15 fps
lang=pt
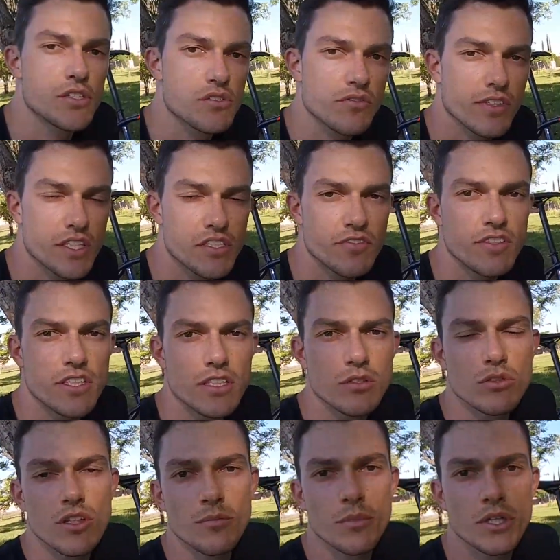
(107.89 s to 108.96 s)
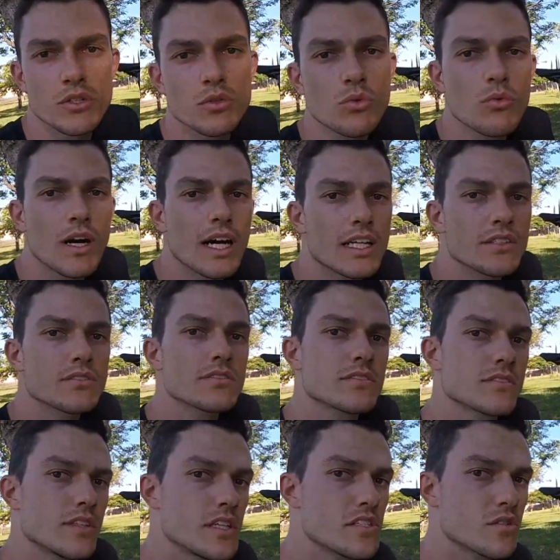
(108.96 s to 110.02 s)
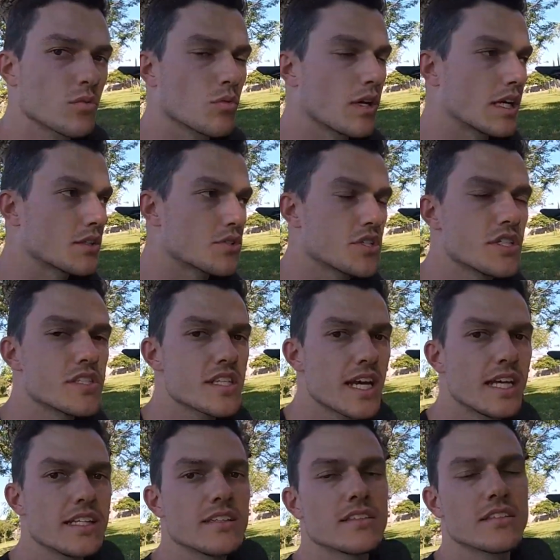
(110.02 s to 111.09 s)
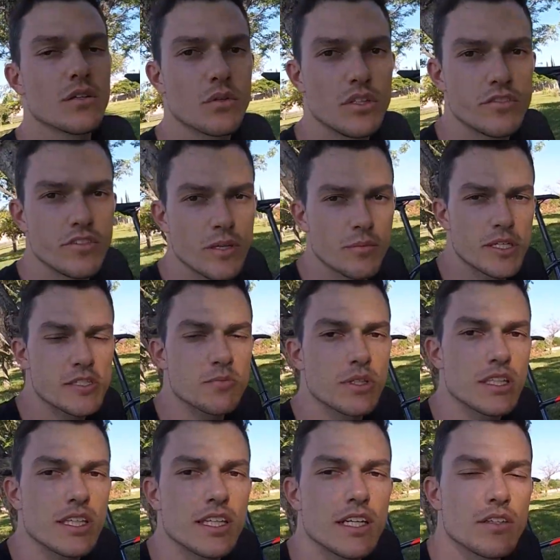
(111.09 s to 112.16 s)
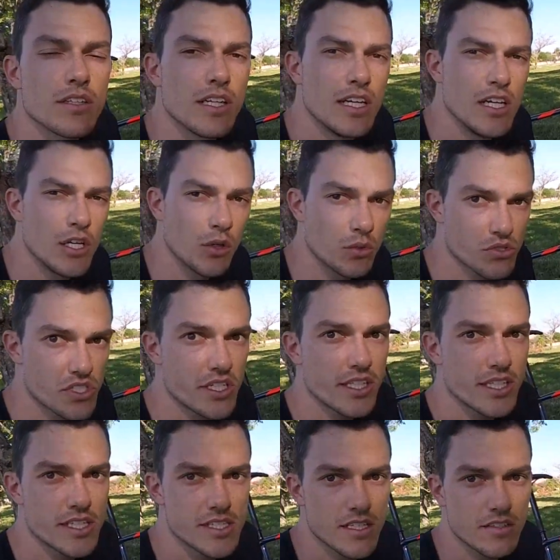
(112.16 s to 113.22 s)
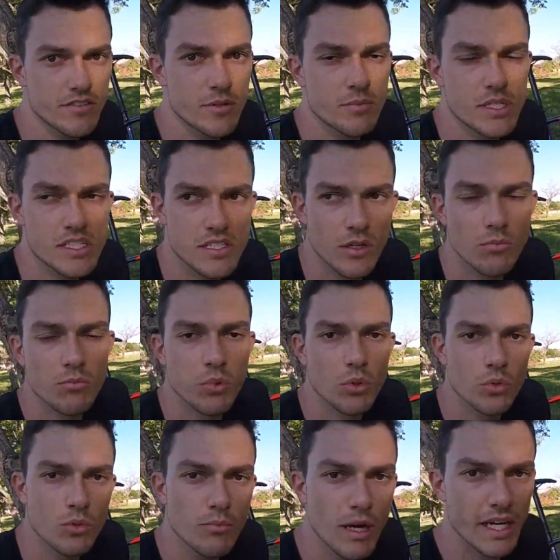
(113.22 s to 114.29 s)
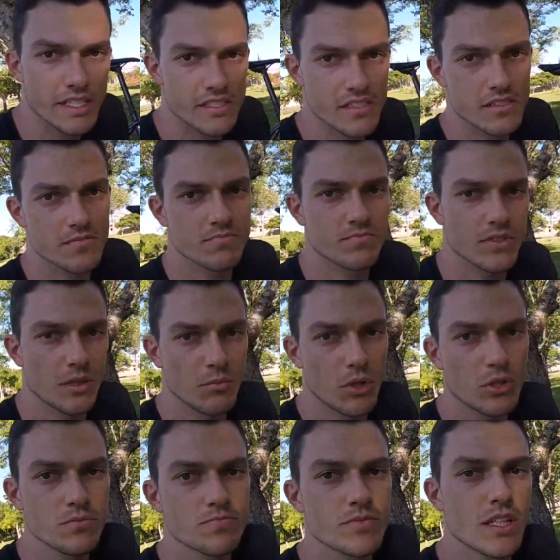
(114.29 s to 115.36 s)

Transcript: Isso vai diferir do tamanho do quadro. Esse é um quadro XL, então ele vem mais material. Com certeza ele vai pesar um pouco mais, tá bom?